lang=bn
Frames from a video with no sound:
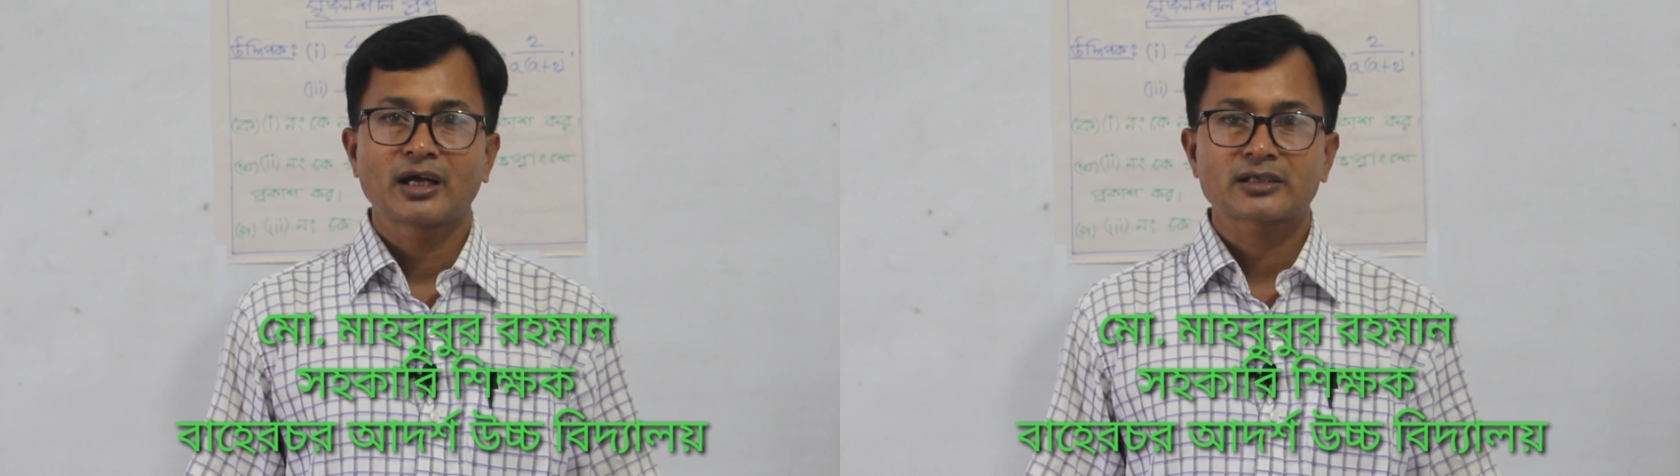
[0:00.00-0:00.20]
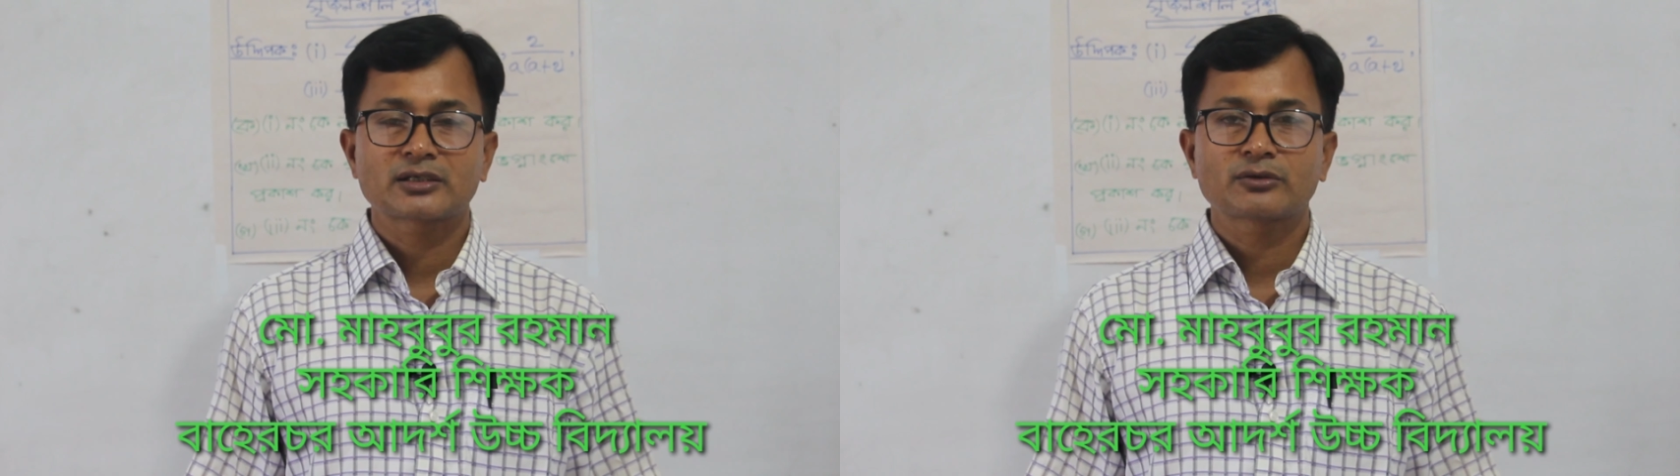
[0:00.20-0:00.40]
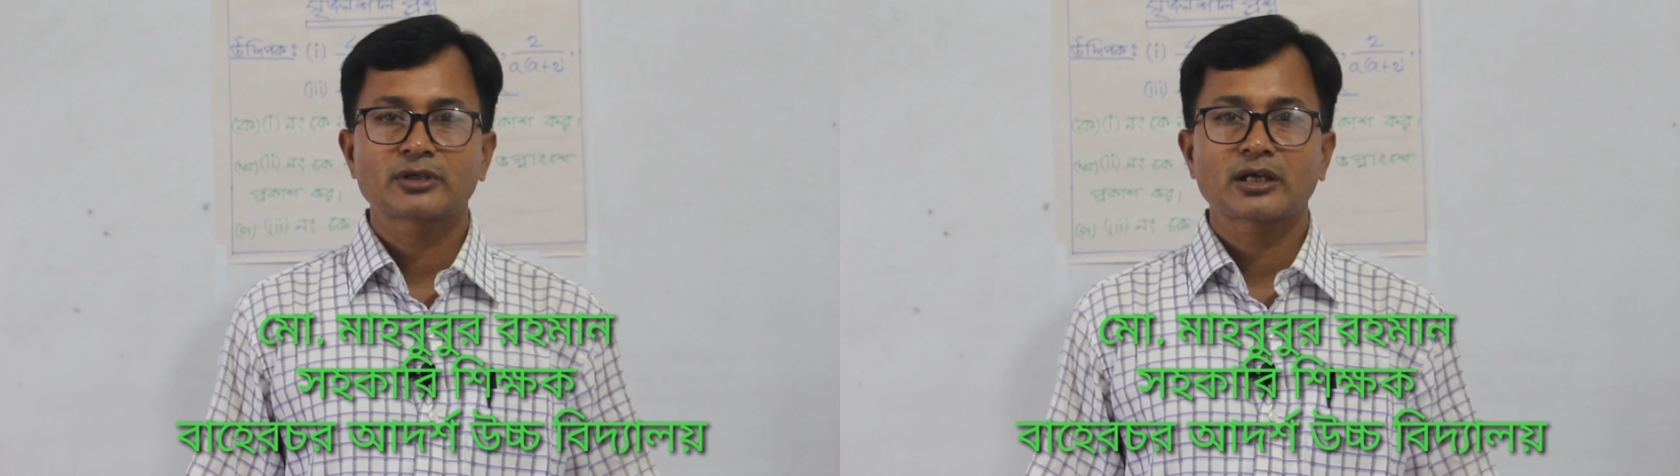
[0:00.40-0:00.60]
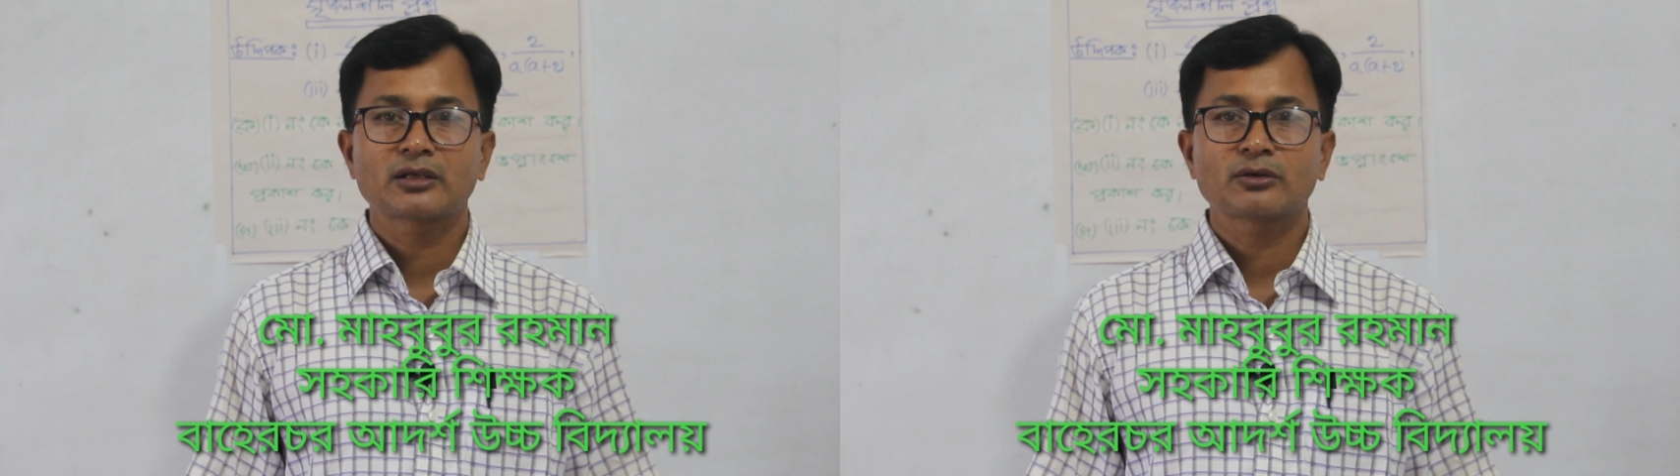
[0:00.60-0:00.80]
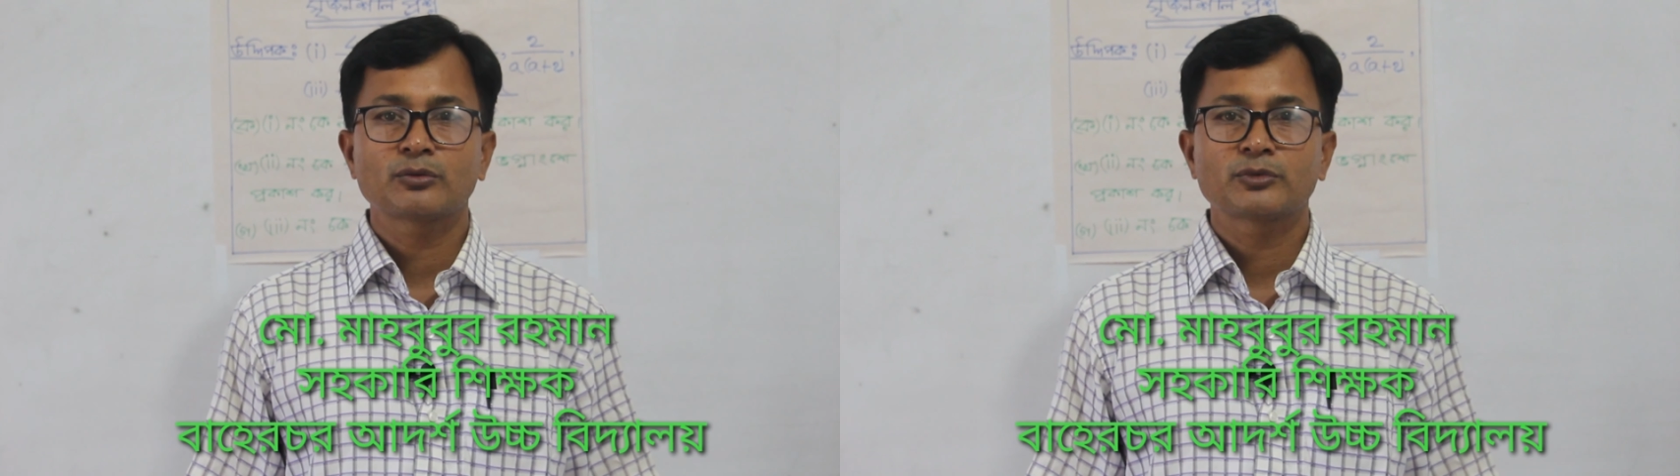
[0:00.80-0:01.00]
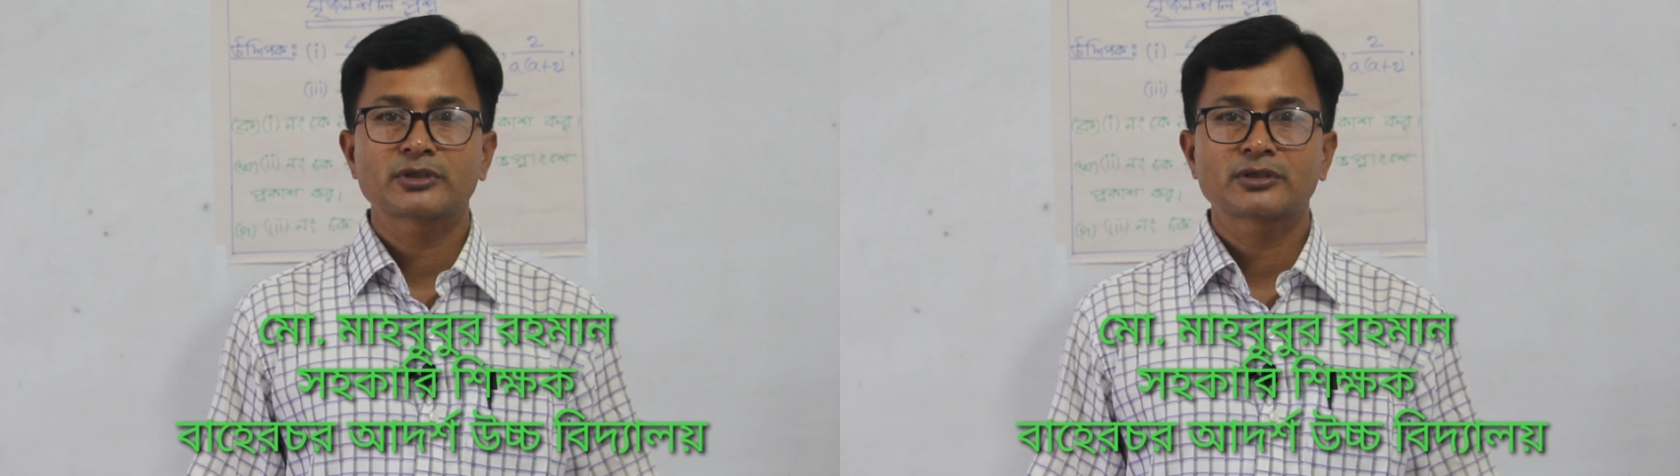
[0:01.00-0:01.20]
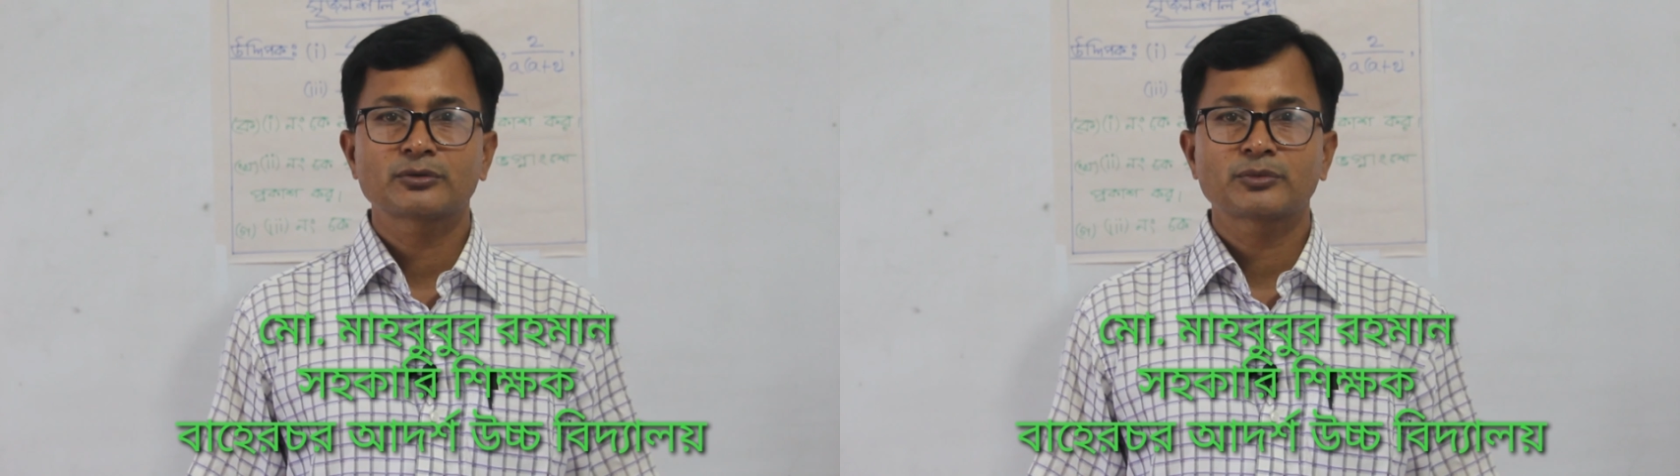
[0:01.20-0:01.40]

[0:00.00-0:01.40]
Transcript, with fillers: আশা করি আল্লাহ রহমতে